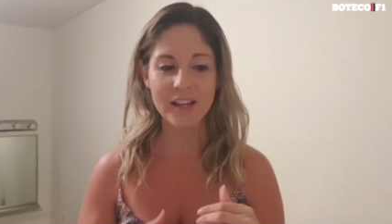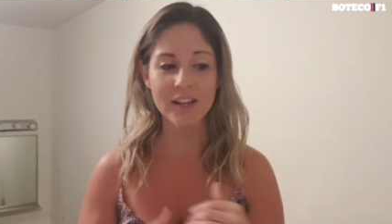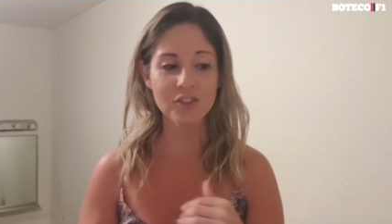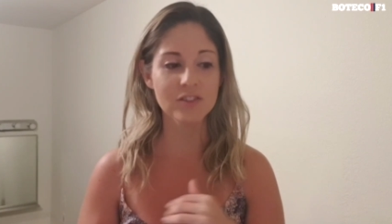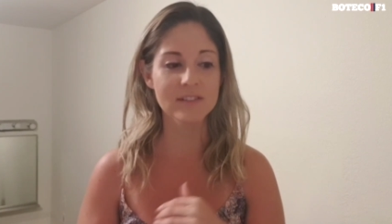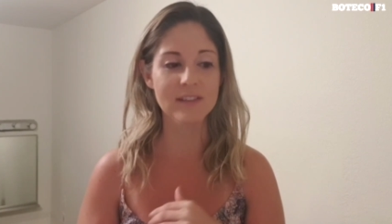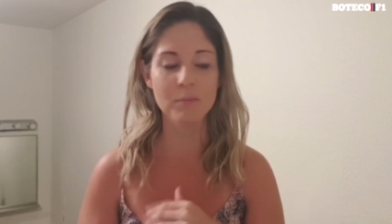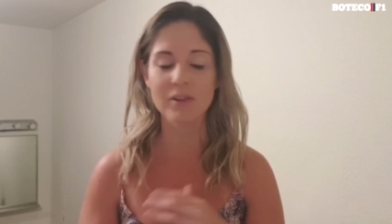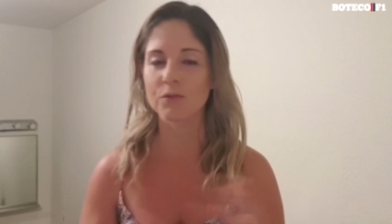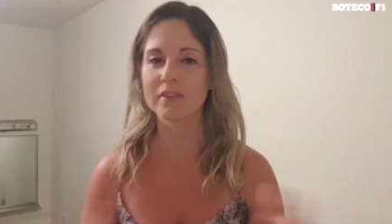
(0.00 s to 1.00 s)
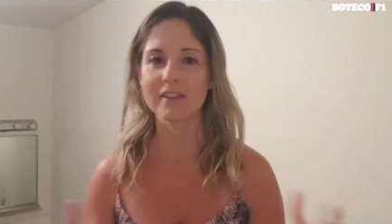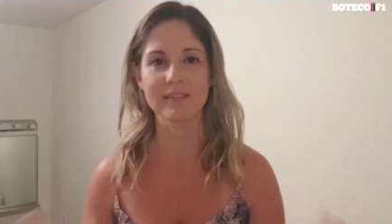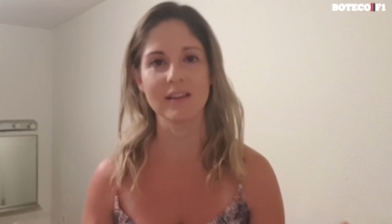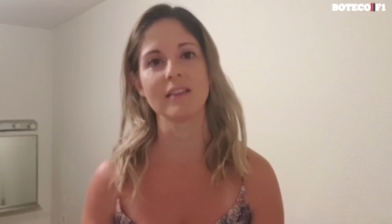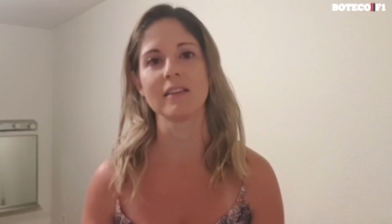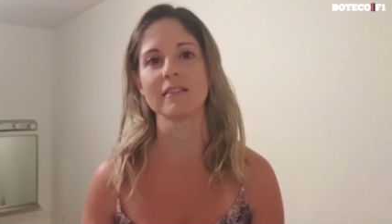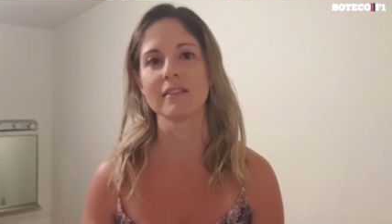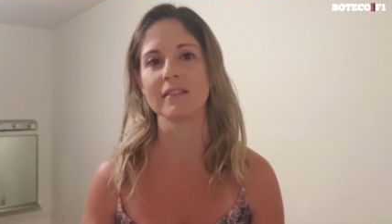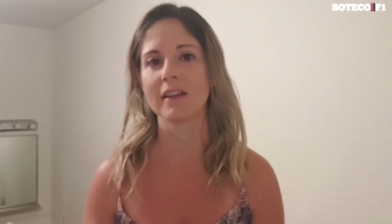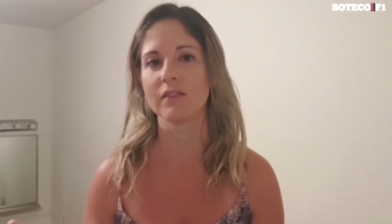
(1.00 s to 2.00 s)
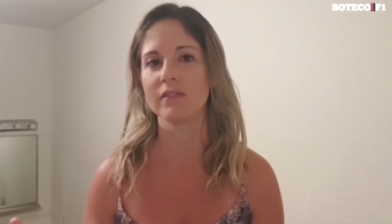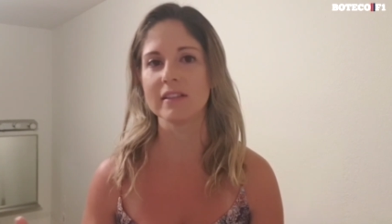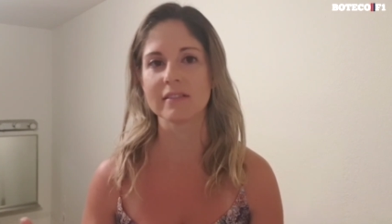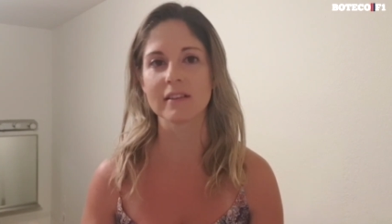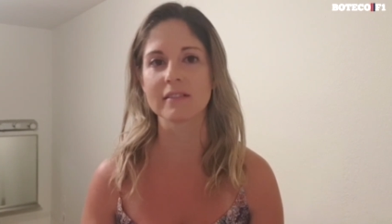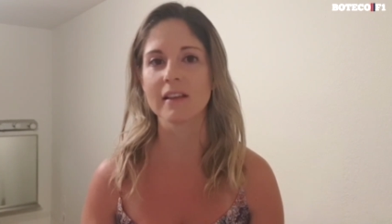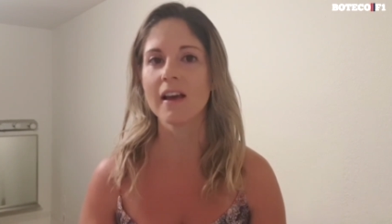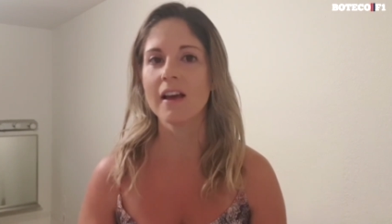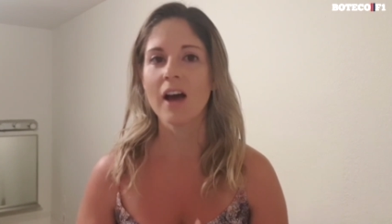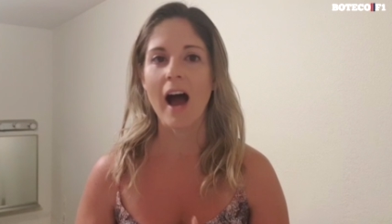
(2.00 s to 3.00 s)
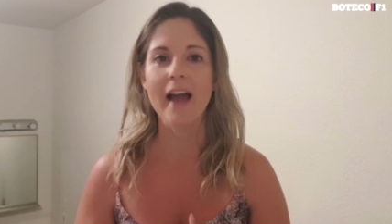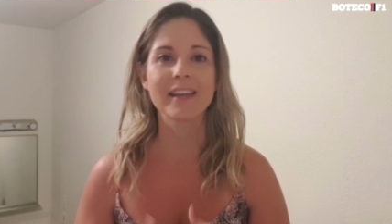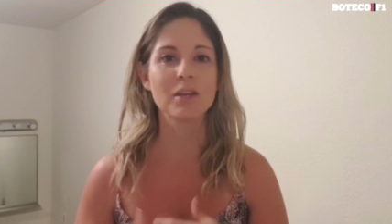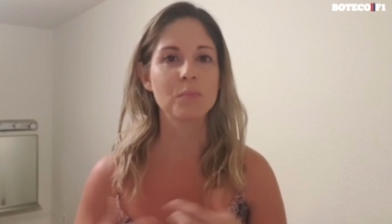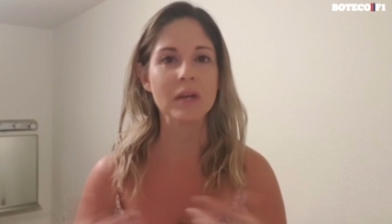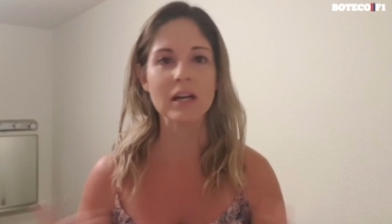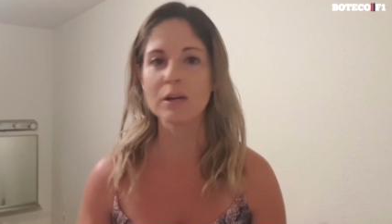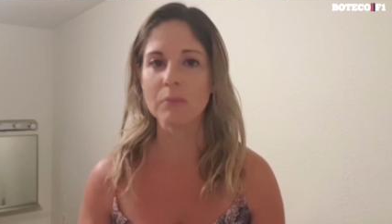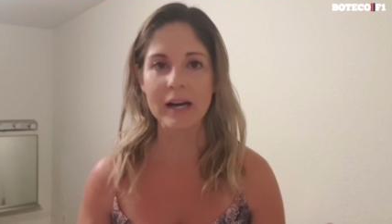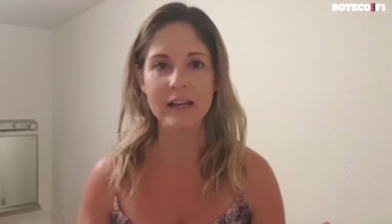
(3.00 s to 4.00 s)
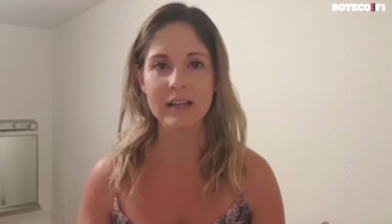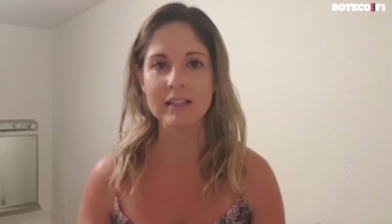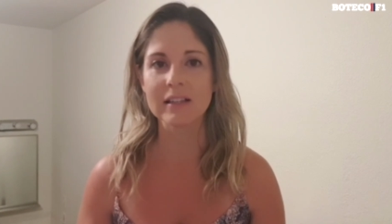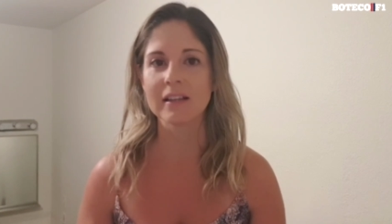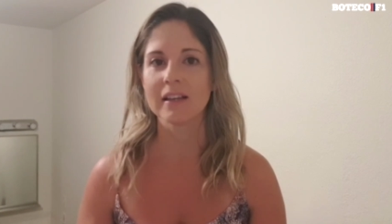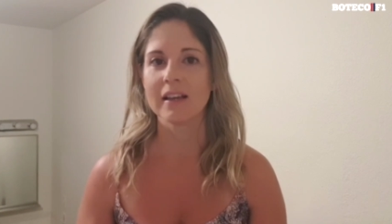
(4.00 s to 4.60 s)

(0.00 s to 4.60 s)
que ele diz sempre as coisas certas nas entrevistas, a equipe ama ele.